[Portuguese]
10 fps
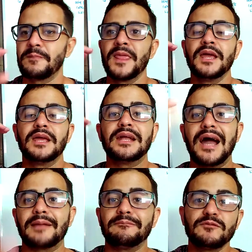E, cara,
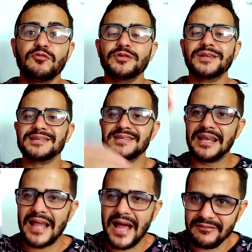vou trazer
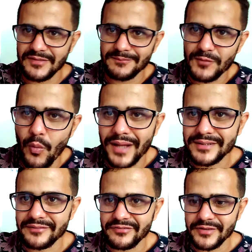live
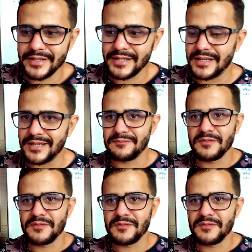quarta-feira aqui,